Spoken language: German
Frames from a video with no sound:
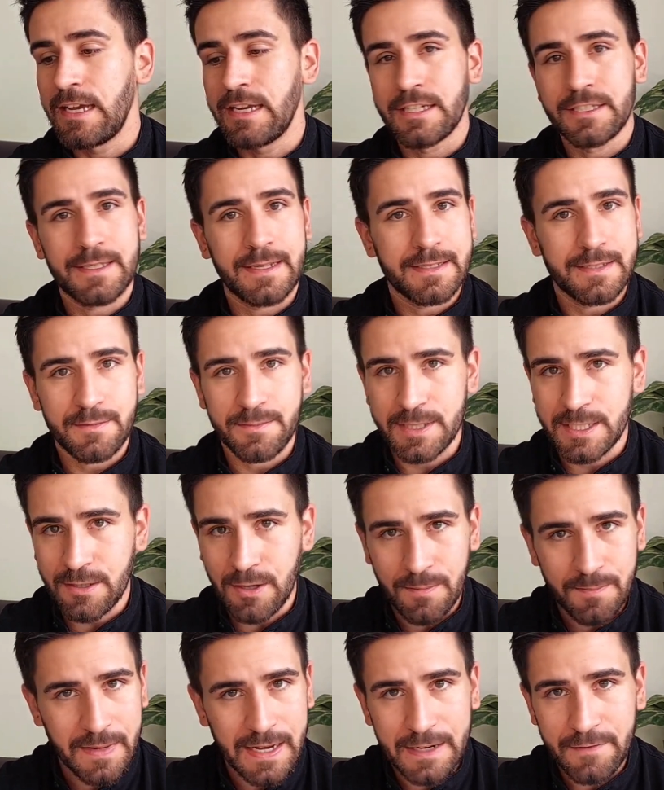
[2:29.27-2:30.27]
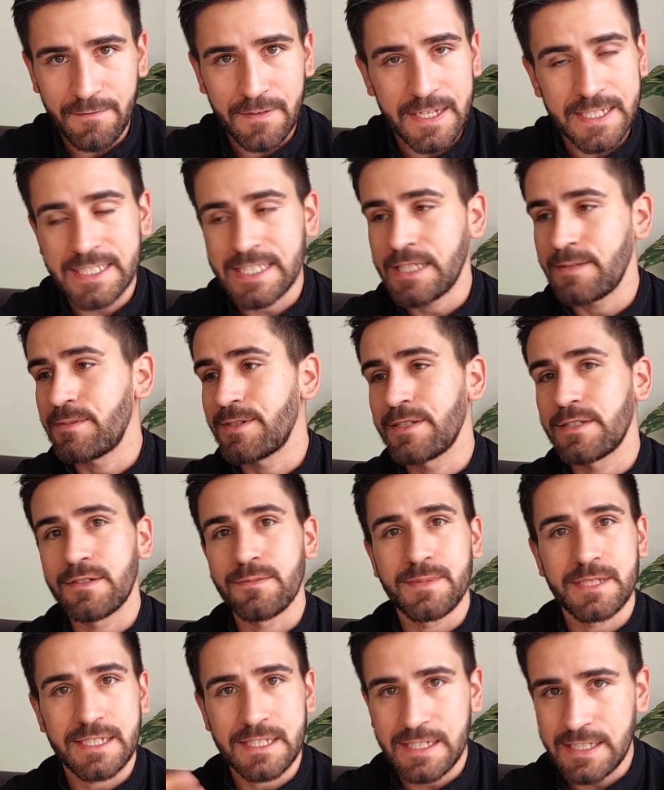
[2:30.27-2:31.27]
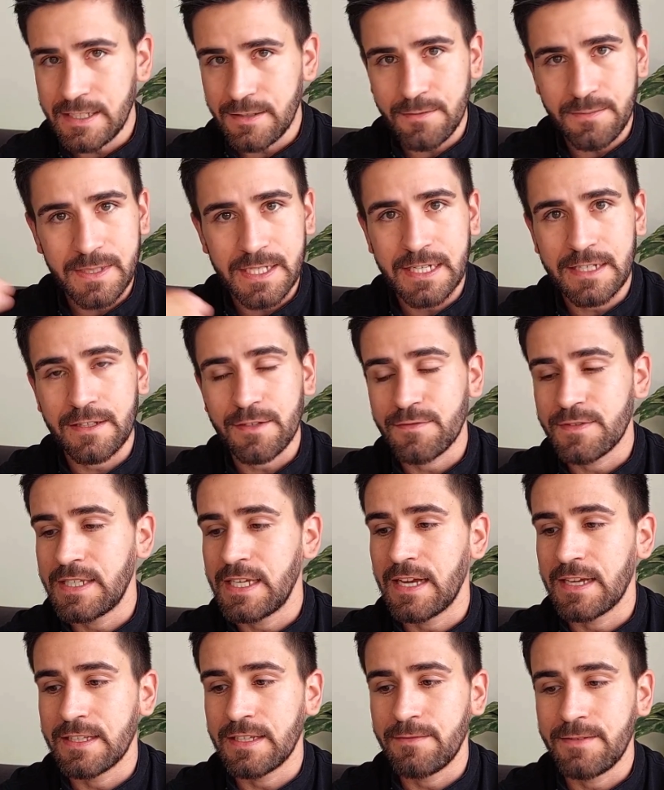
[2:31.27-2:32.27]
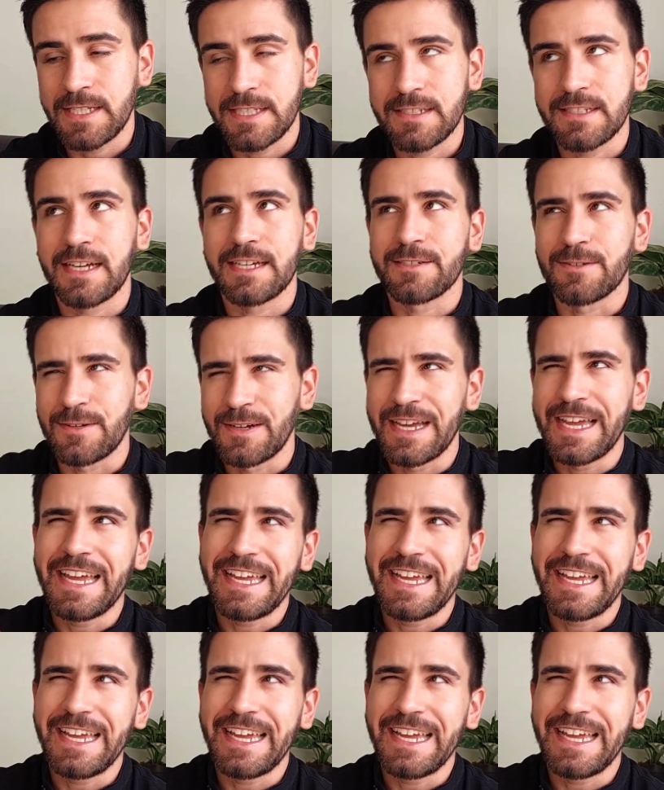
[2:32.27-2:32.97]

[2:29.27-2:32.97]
Das heißt, du bist komplett flexibel, du bist nicht unbedingt auf die angewiesen, also